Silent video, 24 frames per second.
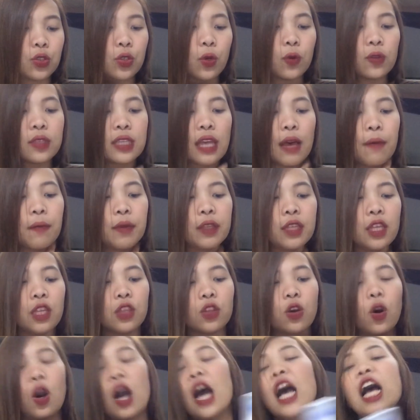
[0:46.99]
So, sabi
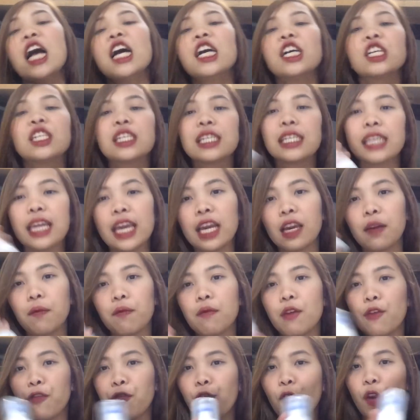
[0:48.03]
dito, shake
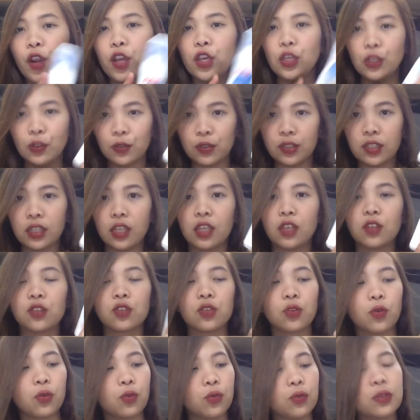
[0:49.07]
before using.
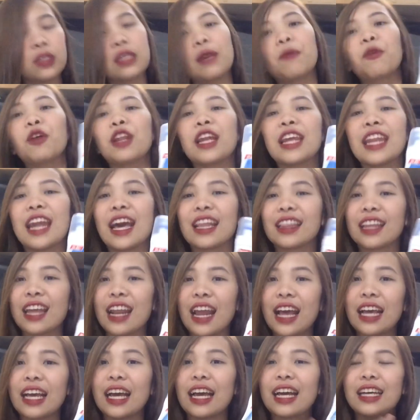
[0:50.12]
So, simulan
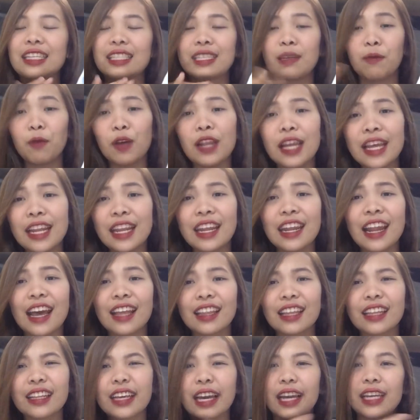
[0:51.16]
natin, uh, simulan na
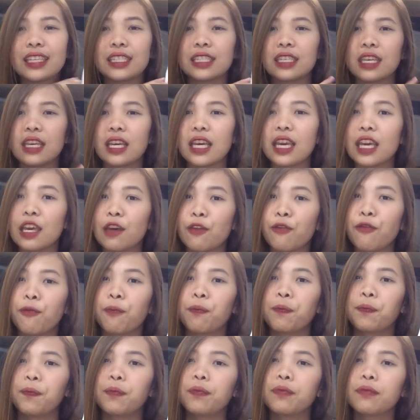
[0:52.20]
natin guys if
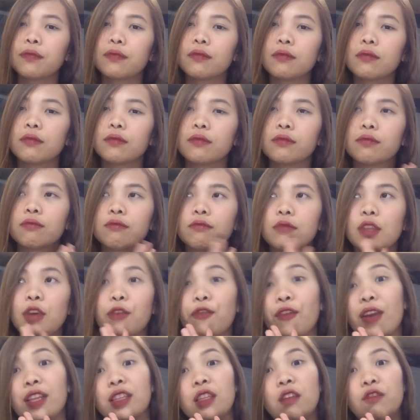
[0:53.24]

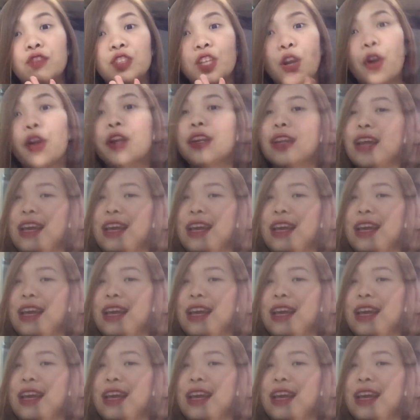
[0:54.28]
effective siya.